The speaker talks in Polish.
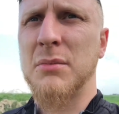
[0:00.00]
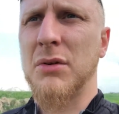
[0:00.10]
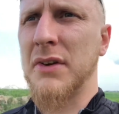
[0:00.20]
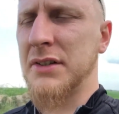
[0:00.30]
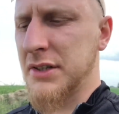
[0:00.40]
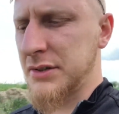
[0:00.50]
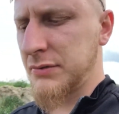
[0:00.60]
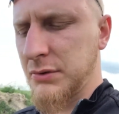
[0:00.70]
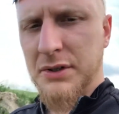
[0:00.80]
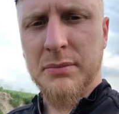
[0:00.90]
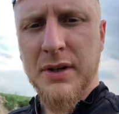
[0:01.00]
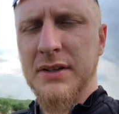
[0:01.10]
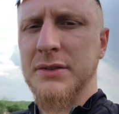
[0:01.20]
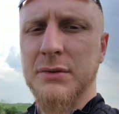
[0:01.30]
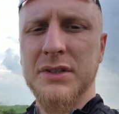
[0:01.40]
powiedzieć, w którym
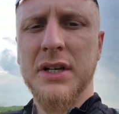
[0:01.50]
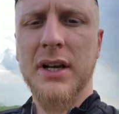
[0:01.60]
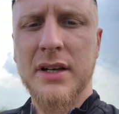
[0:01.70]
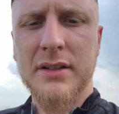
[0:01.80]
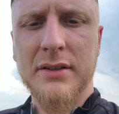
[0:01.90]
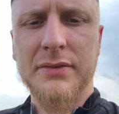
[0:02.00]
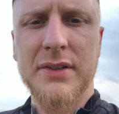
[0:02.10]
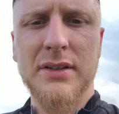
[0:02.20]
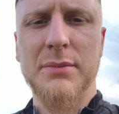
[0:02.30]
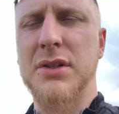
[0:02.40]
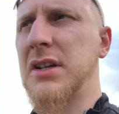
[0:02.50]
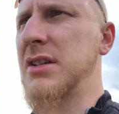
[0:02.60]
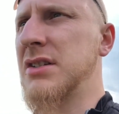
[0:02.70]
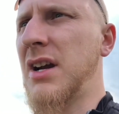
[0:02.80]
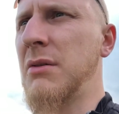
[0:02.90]
miejscu, gdzie ja wtedy
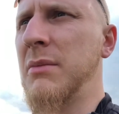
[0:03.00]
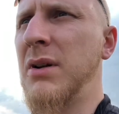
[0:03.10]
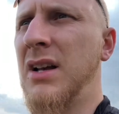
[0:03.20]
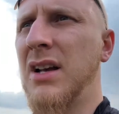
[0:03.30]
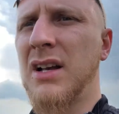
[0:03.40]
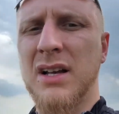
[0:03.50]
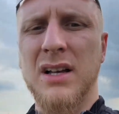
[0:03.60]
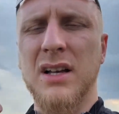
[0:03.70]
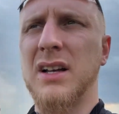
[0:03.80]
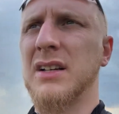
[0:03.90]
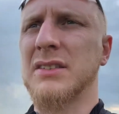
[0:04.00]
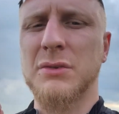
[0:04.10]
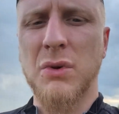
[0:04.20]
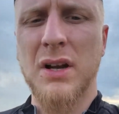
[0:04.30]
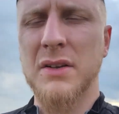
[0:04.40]
przejeżdżałem, e,
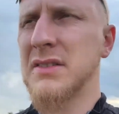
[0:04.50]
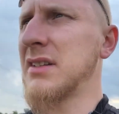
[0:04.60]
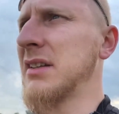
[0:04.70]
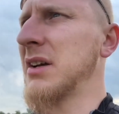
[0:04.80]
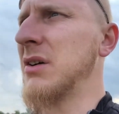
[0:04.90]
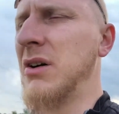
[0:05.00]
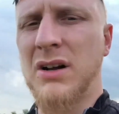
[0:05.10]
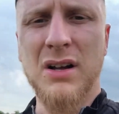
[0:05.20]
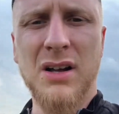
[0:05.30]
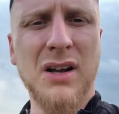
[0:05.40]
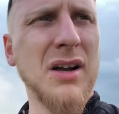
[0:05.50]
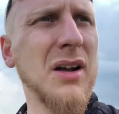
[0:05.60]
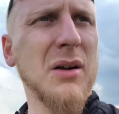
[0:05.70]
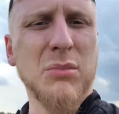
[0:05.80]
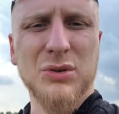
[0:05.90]
słuchając danego
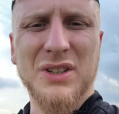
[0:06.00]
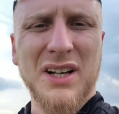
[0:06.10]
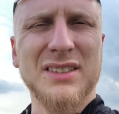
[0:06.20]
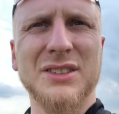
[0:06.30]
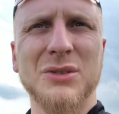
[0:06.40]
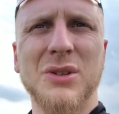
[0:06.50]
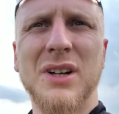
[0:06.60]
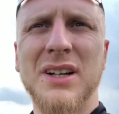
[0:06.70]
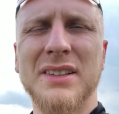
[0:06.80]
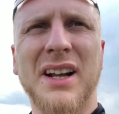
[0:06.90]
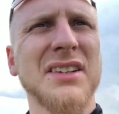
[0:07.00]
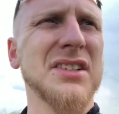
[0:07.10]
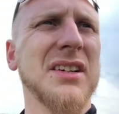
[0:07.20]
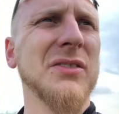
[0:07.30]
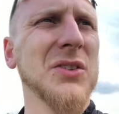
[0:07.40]
podcastu. Taka
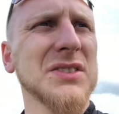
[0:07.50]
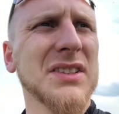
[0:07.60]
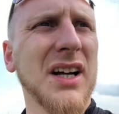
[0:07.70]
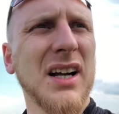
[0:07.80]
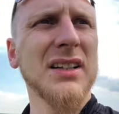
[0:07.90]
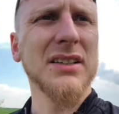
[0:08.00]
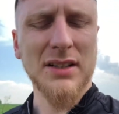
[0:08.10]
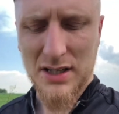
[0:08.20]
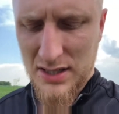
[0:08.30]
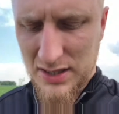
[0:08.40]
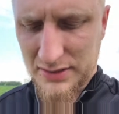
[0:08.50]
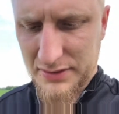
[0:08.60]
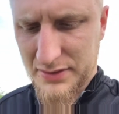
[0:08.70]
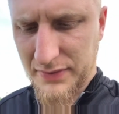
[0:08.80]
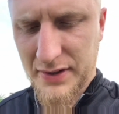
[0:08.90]
ciekawostka.
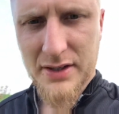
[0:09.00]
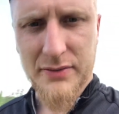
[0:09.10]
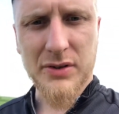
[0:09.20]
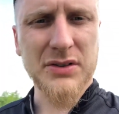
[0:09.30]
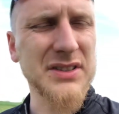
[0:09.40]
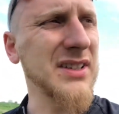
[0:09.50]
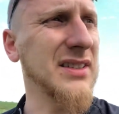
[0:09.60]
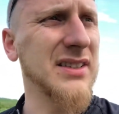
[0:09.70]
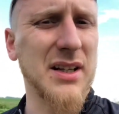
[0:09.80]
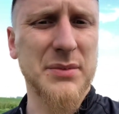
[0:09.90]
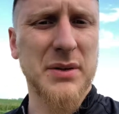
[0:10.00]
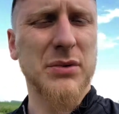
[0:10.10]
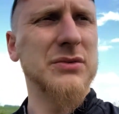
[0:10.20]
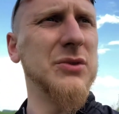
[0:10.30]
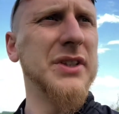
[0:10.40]
To jest fajnie wykorzystane dla mnie
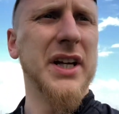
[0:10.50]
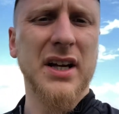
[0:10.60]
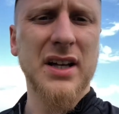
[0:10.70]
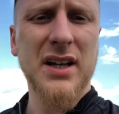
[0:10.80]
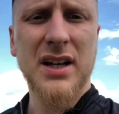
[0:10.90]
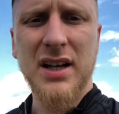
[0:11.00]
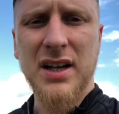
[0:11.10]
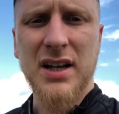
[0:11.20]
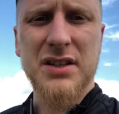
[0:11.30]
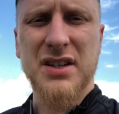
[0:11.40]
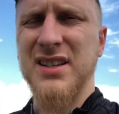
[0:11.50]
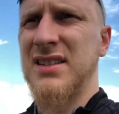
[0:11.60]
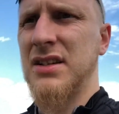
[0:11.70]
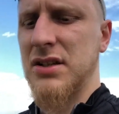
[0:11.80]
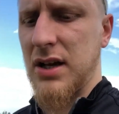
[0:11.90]
podwójnie czas
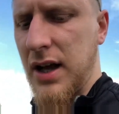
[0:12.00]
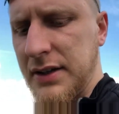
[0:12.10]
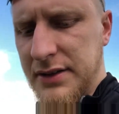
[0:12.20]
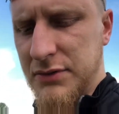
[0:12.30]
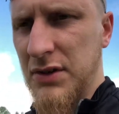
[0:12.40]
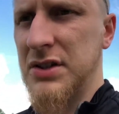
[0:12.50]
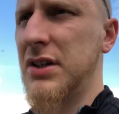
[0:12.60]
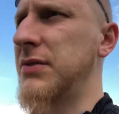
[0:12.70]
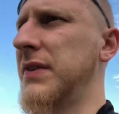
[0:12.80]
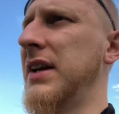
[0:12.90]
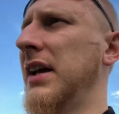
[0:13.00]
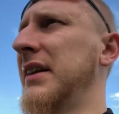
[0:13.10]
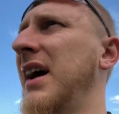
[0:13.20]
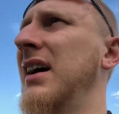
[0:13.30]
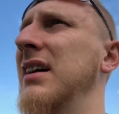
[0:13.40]
też, a i też właśnie chwila
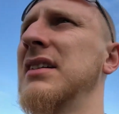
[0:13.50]
na